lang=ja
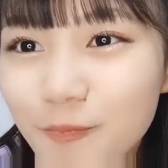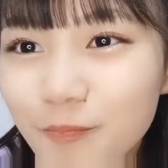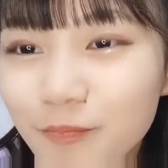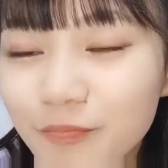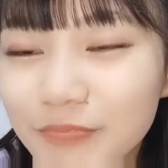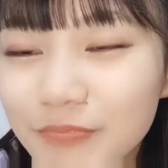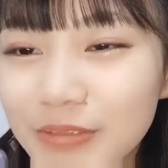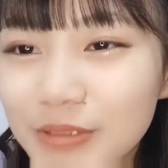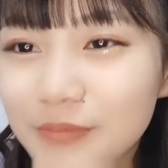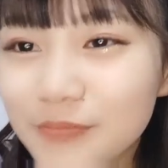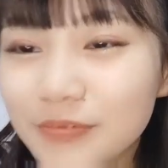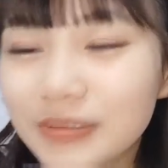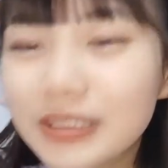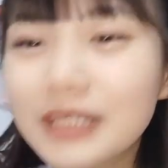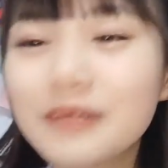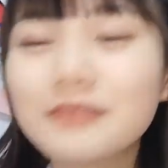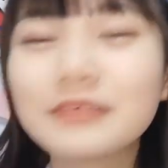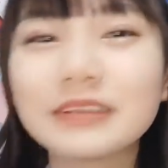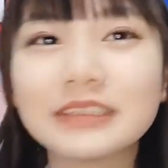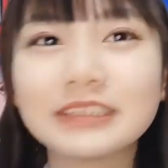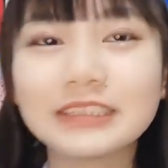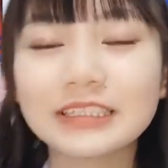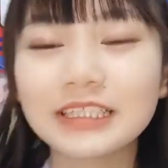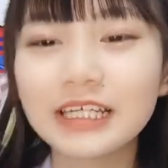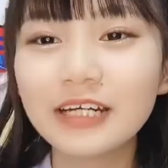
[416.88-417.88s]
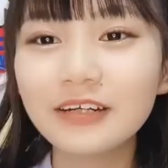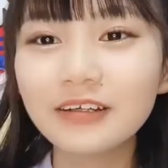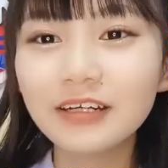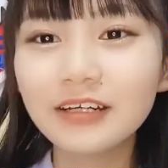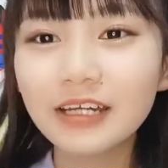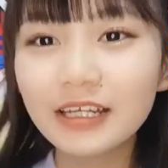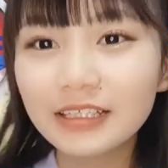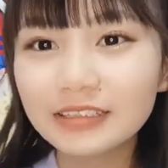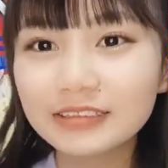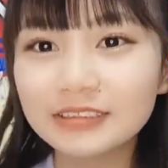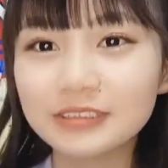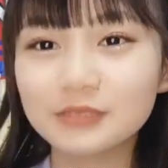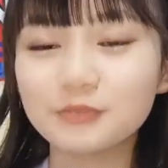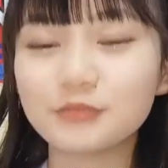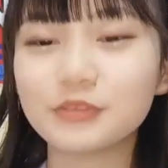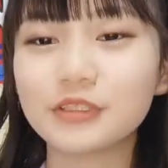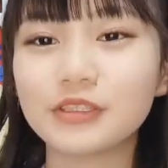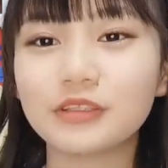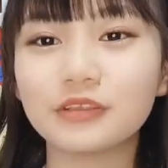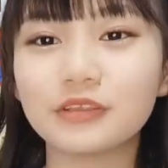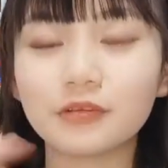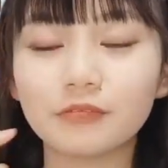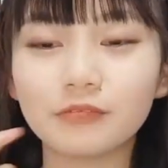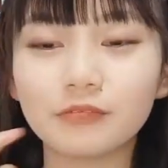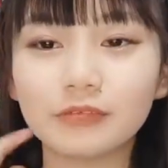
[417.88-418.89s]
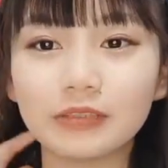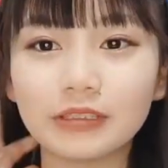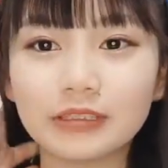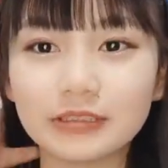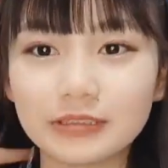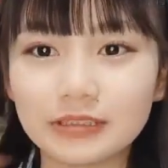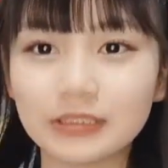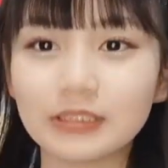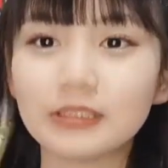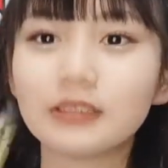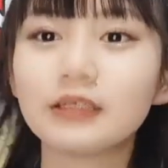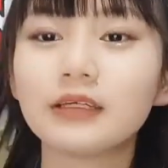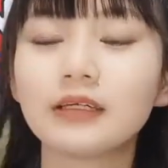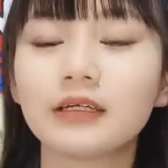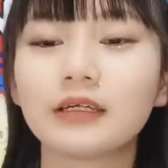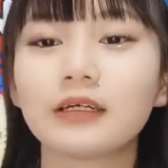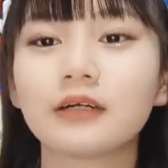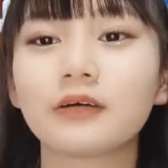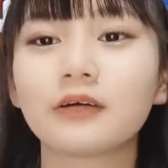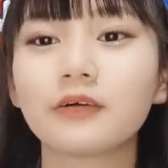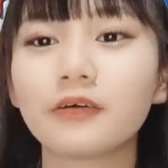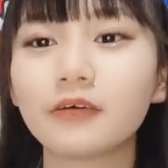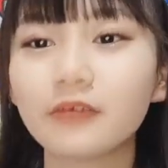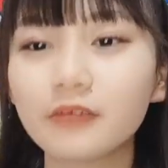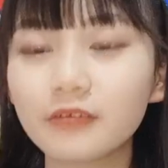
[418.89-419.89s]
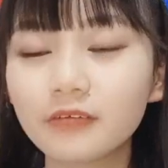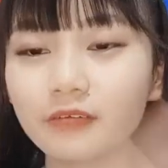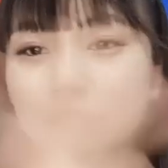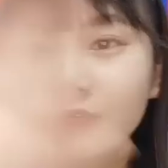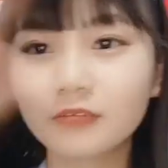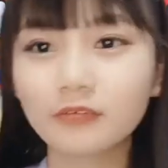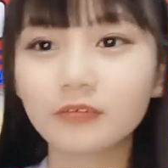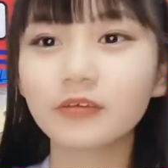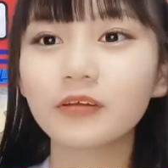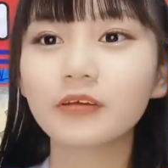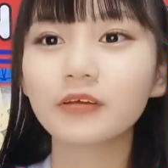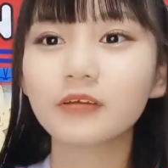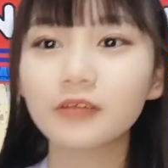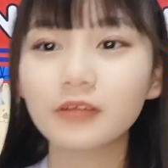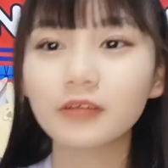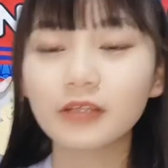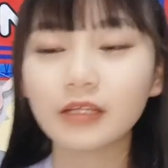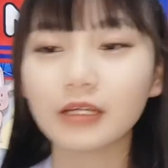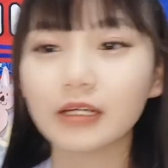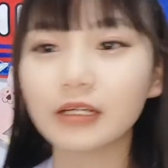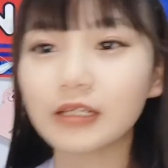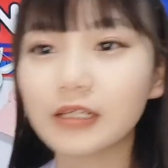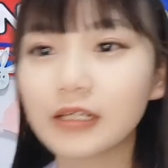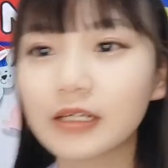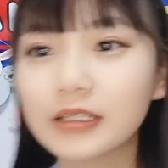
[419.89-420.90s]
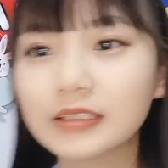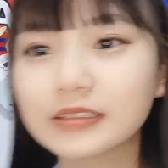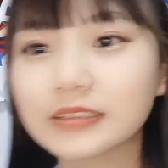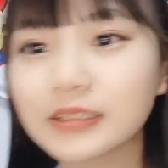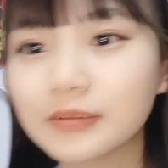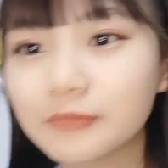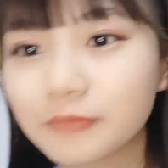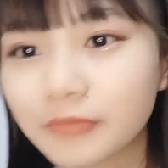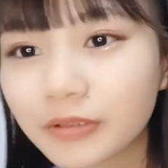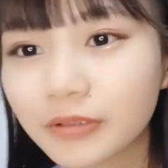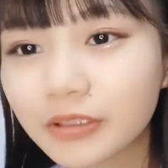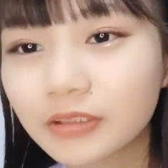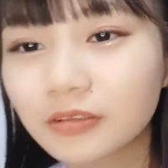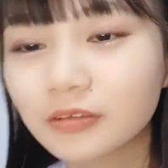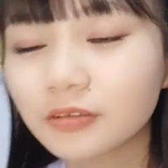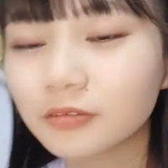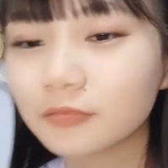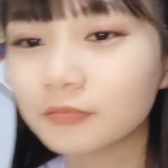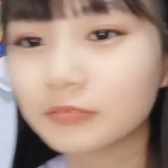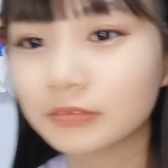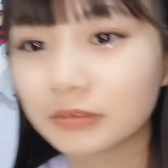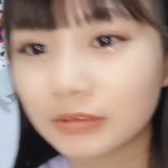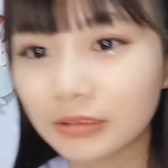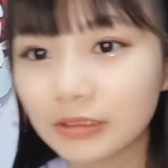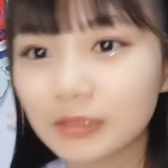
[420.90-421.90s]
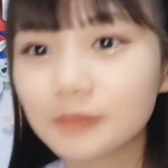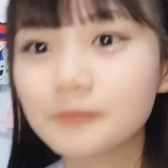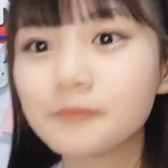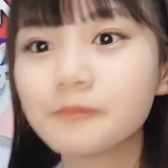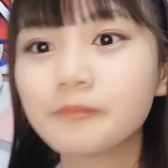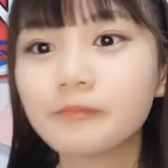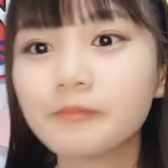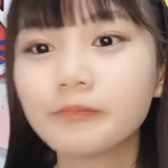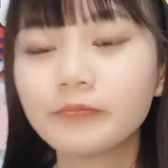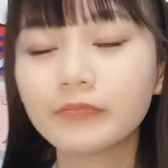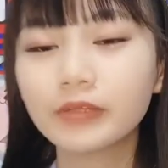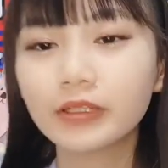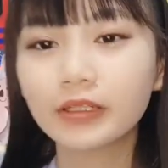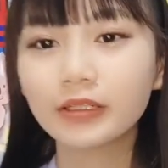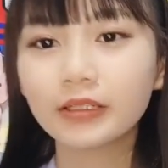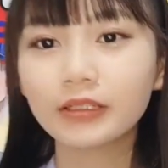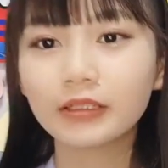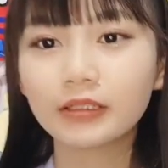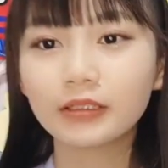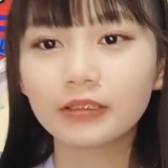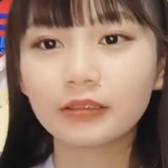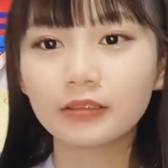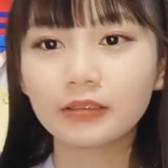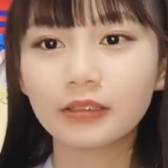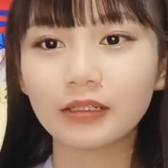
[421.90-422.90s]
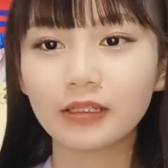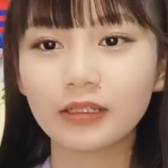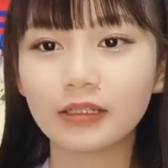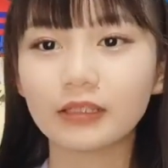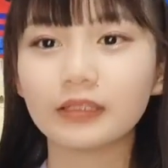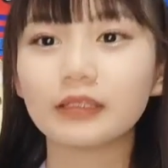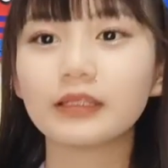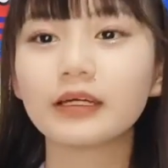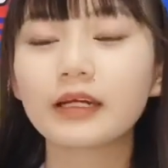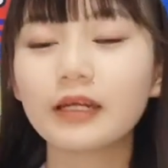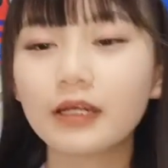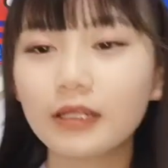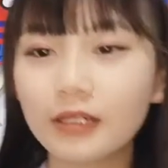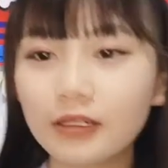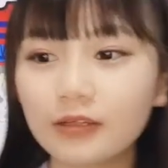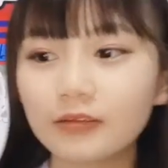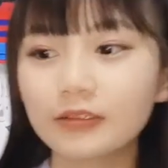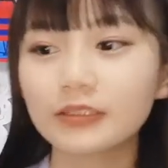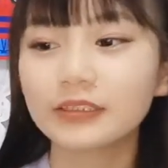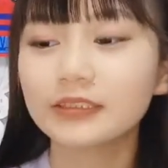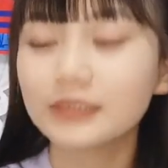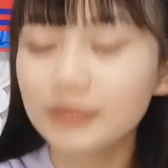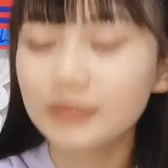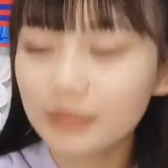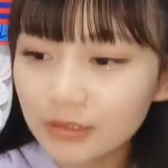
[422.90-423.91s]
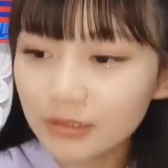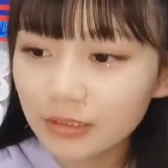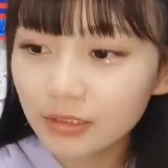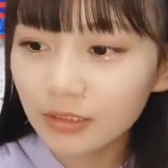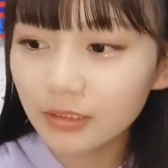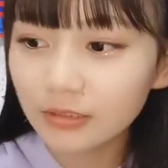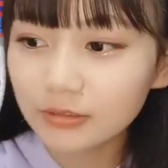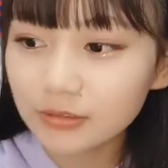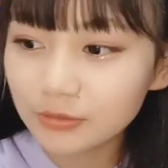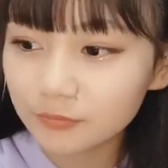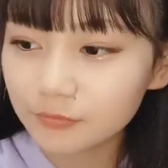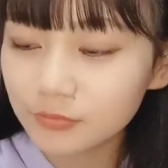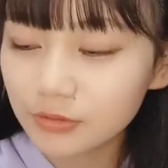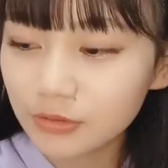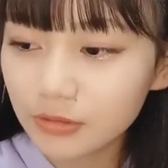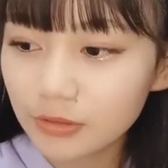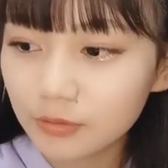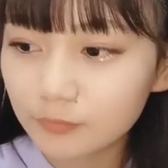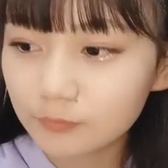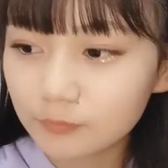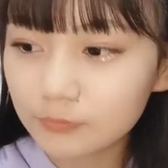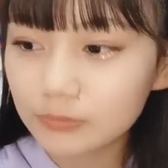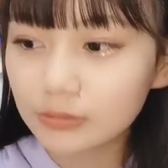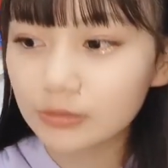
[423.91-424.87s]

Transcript: のでも多分違うハンもいると思うんですねこのこの世の中にハンいっぱいいると思うんではいだから私じゃないハンもいるかもし